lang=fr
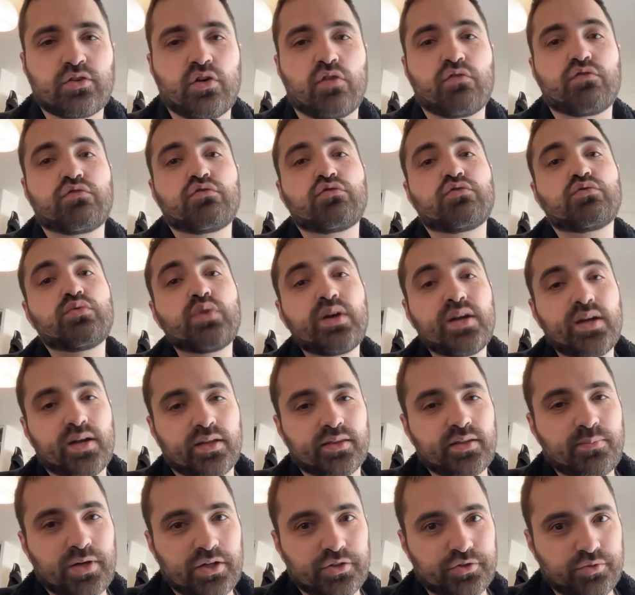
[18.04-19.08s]
quand vous louez
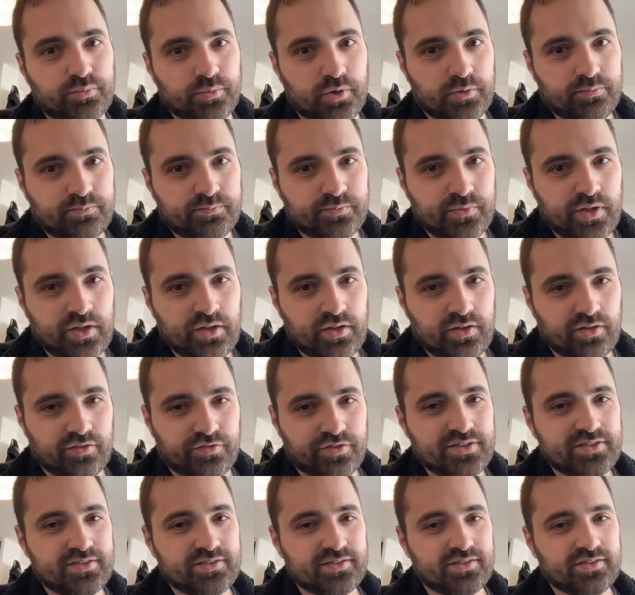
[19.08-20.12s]
un appartement. En
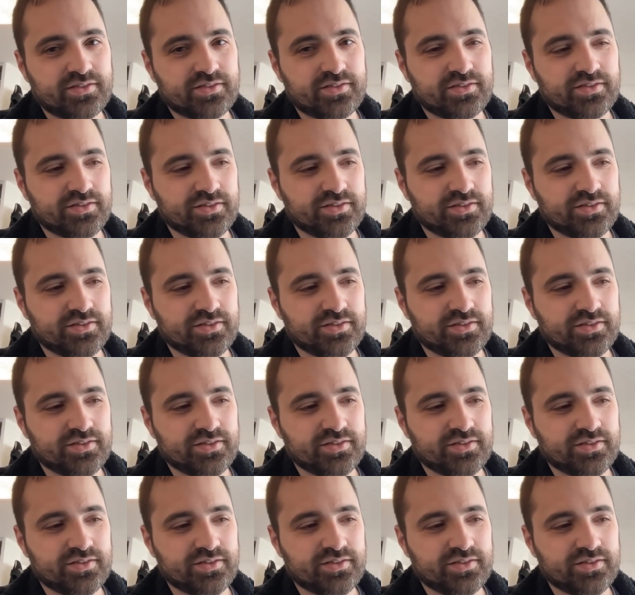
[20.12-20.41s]
fait,